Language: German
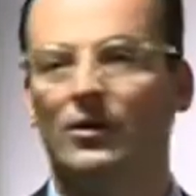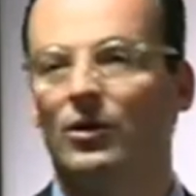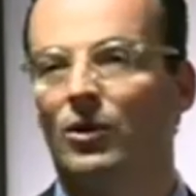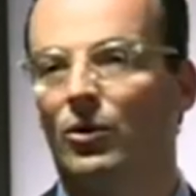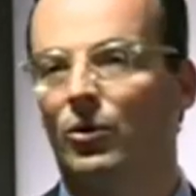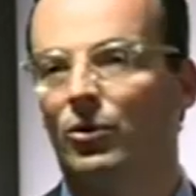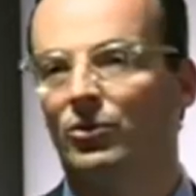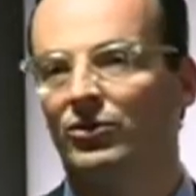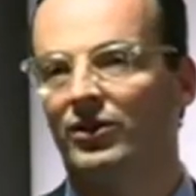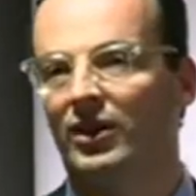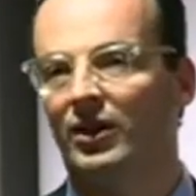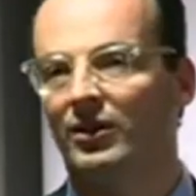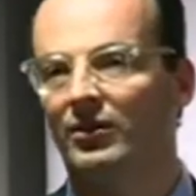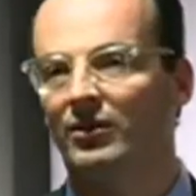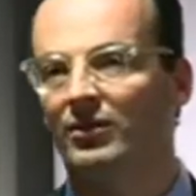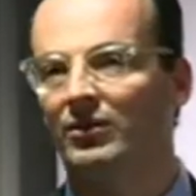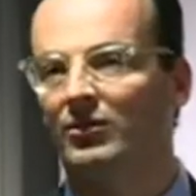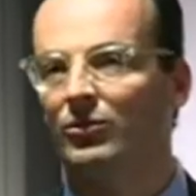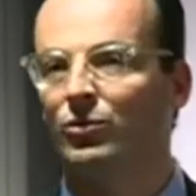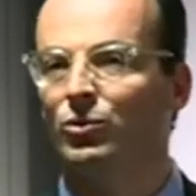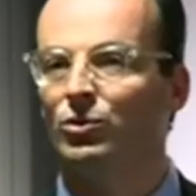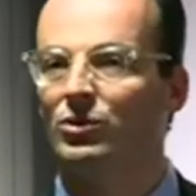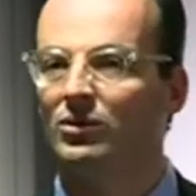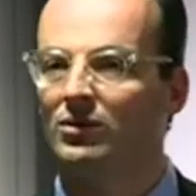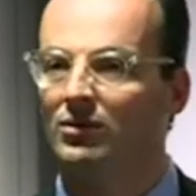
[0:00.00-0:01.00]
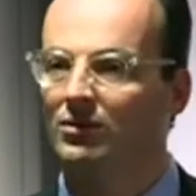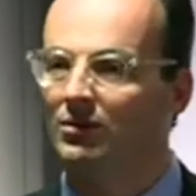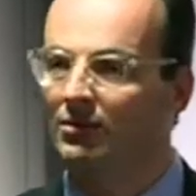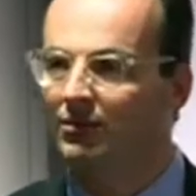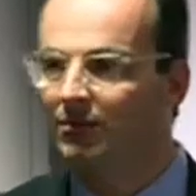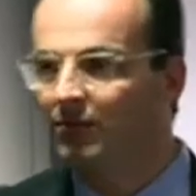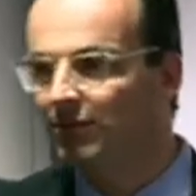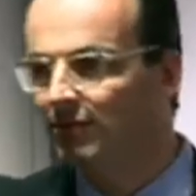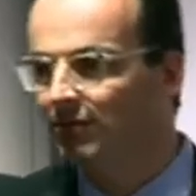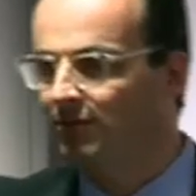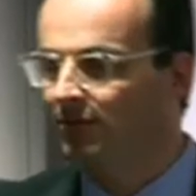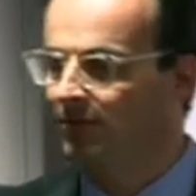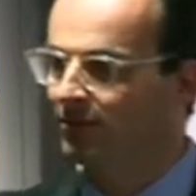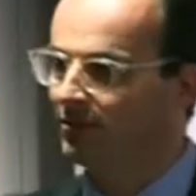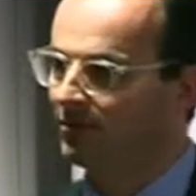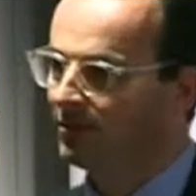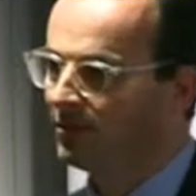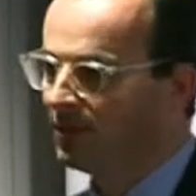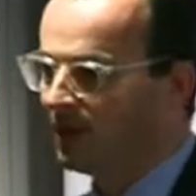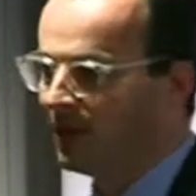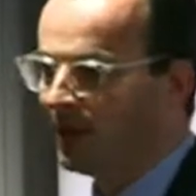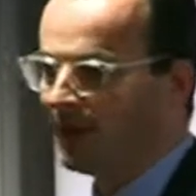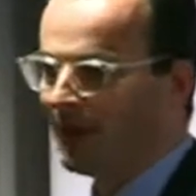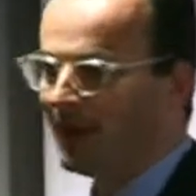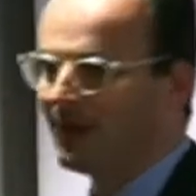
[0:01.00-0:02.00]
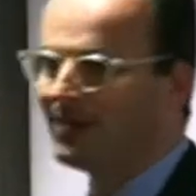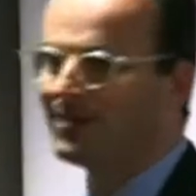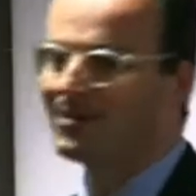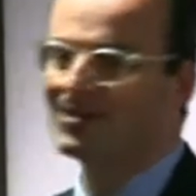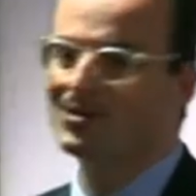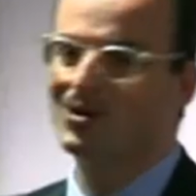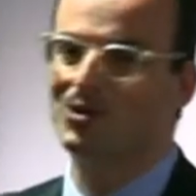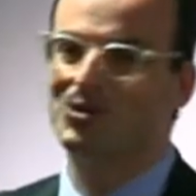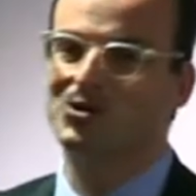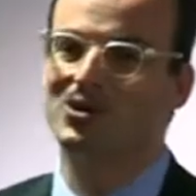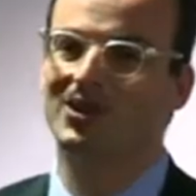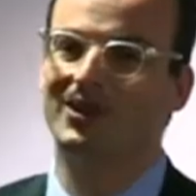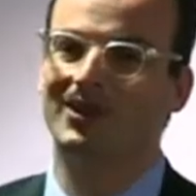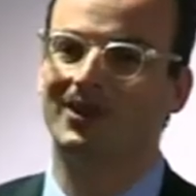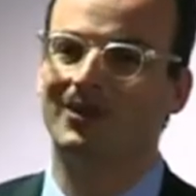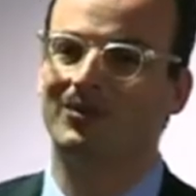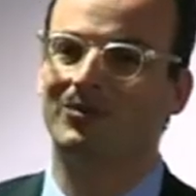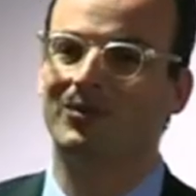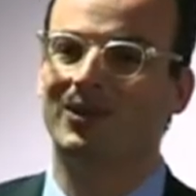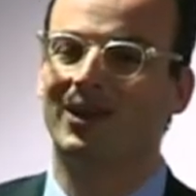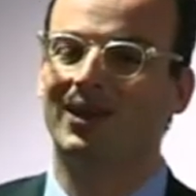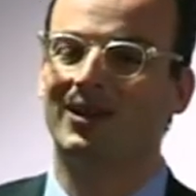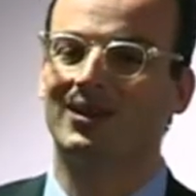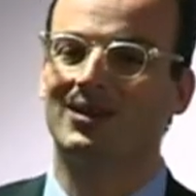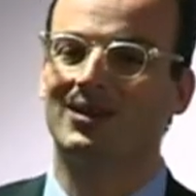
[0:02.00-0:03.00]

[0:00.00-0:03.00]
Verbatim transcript: Und dann unten rechts aus Ihrem äh,